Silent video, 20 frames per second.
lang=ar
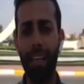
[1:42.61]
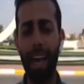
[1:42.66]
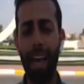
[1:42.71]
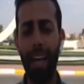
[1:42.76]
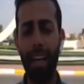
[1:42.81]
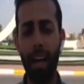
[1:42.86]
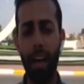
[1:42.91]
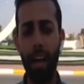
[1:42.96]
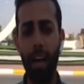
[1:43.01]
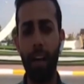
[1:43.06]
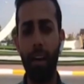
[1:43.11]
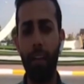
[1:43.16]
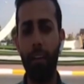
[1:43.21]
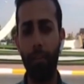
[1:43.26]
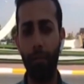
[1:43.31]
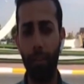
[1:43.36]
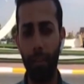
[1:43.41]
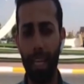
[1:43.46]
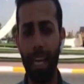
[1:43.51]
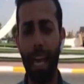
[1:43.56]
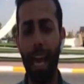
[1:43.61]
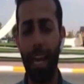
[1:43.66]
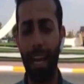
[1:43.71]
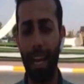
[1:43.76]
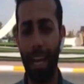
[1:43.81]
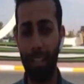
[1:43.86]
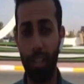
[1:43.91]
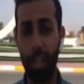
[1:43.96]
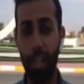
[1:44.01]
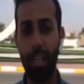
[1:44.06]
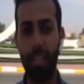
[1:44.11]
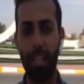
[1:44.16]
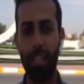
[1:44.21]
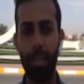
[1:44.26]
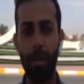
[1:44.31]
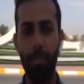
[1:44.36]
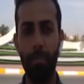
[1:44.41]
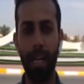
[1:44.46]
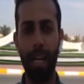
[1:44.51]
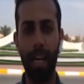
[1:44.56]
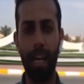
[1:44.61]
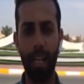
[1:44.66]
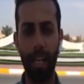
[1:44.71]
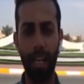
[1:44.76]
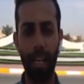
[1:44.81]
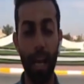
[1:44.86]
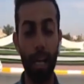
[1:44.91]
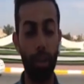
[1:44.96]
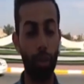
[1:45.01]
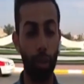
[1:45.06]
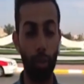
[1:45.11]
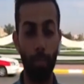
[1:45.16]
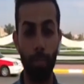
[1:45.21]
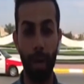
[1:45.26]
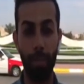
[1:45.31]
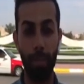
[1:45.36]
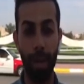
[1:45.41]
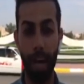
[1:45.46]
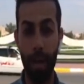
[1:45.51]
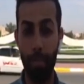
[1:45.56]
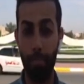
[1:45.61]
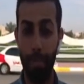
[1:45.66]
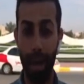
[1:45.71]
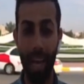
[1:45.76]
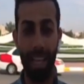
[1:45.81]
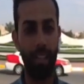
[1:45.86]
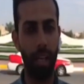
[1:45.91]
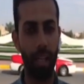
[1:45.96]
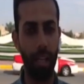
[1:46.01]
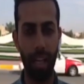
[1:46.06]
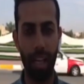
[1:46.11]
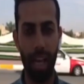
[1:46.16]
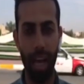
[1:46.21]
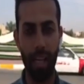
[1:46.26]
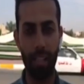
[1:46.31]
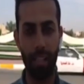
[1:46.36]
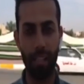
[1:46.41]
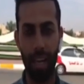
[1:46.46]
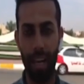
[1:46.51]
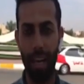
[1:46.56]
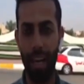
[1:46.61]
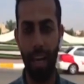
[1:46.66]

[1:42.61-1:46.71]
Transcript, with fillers: كان فيها العديد من النقاط ربما بعض النقاط